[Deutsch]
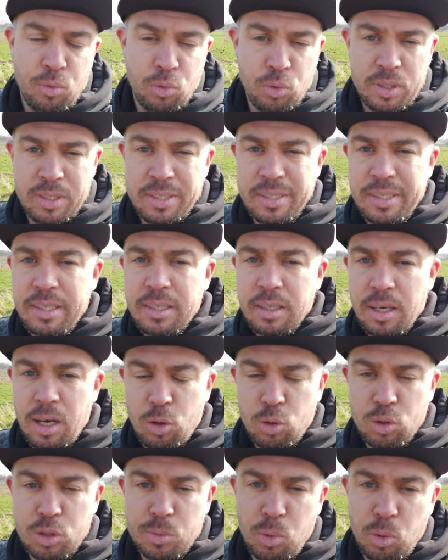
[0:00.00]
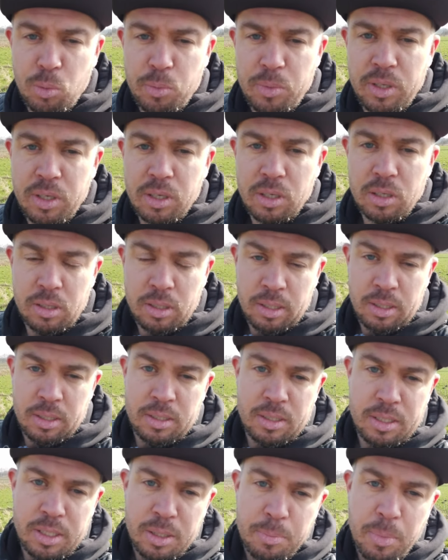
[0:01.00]
wo ich Dinge ausprobiere,
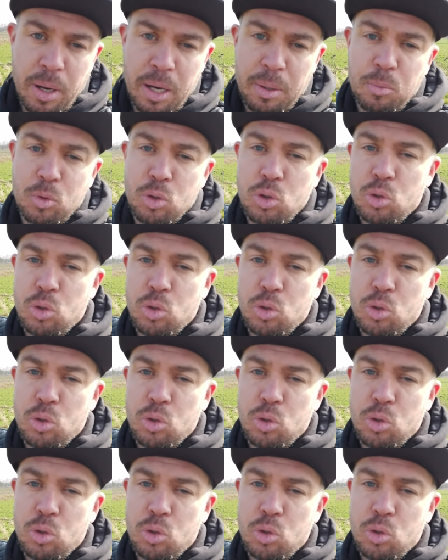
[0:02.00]
die beim